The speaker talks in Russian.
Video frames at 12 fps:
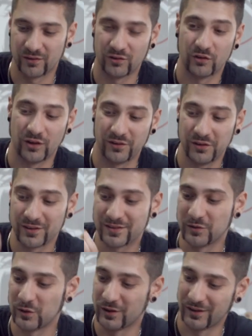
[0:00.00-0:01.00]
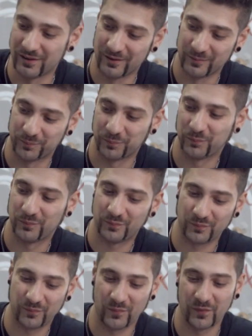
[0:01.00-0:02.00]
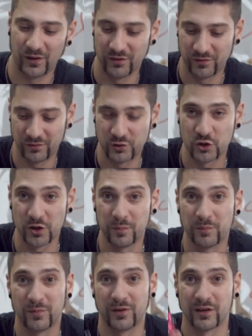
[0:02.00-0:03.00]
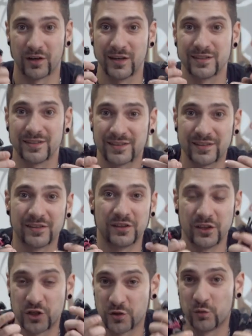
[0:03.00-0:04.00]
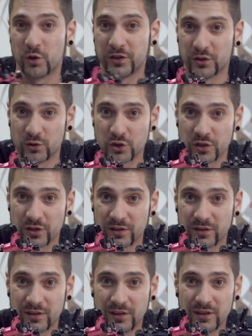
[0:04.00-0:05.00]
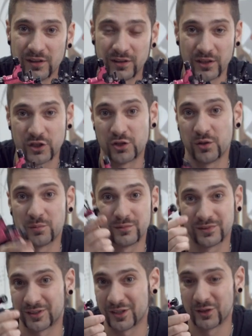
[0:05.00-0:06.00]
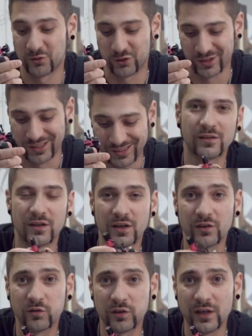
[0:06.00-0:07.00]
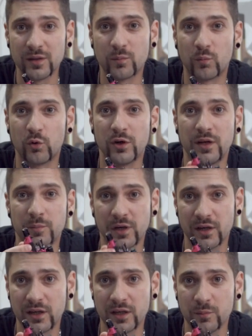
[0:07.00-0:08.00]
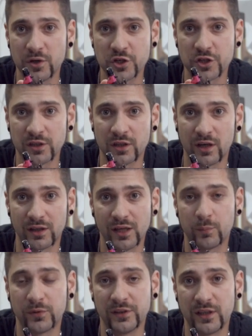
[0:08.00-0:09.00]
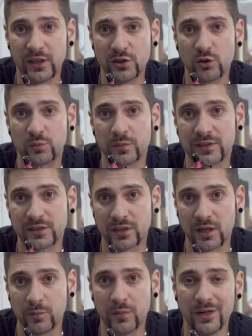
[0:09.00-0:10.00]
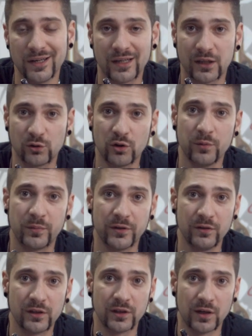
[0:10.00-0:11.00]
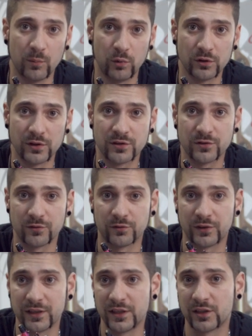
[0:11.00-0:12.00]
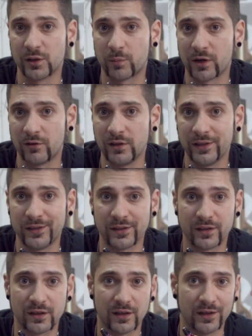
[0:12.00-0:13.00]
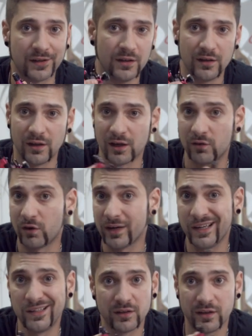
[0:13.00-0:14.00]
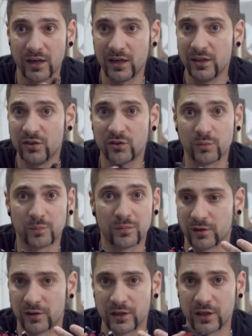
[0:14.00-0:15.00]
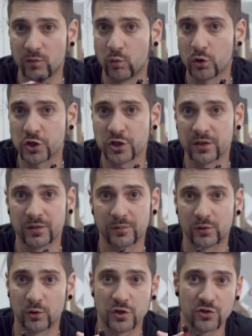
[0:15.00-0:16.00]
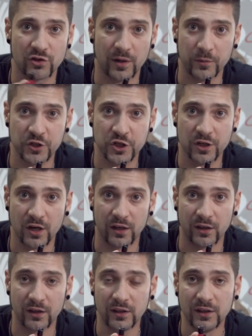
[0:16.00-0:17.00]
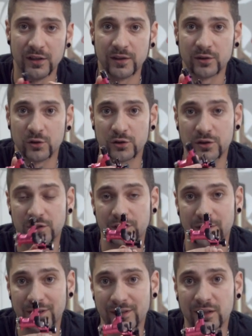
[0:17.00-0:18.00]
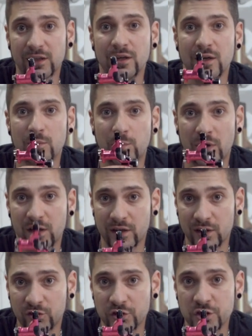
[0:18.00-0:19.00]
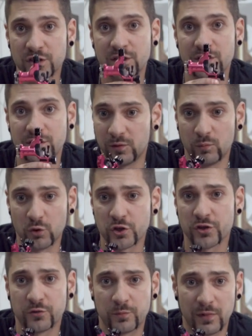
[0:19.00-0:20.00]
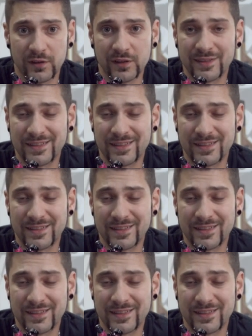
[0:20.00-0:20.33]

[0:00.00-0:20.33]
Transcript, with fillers: Соответственно, чем разница, для чего они нужны. Начнем с Dragonfly. Dragonfly более мягкая машина, она подойдет мастерам, которые привыкли работать в таких направлениях, как акварель, реализм, грейвоши, тот же самый чекана. То есть это покрасочник, им можно вполне